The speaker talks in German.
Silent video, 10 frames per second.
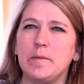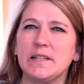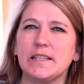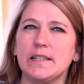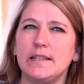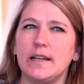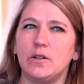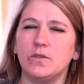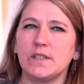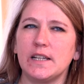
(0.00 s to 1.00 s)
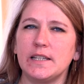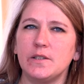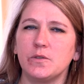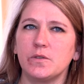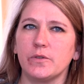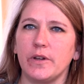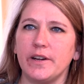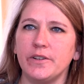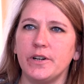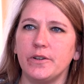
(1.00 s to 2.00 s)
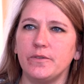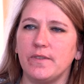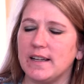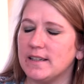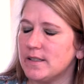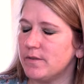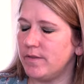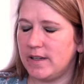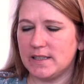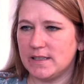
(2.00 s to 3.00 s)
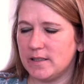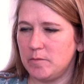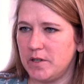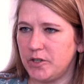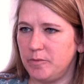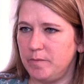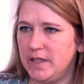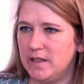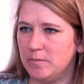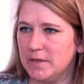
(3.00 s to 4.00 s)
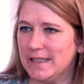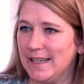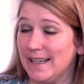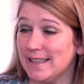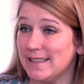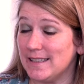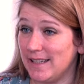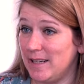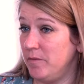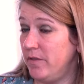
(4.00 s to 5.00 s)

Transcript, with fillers: wenn man sich die Aufzeichnungen so anschaut, waren das fast immer Spiele mit extrem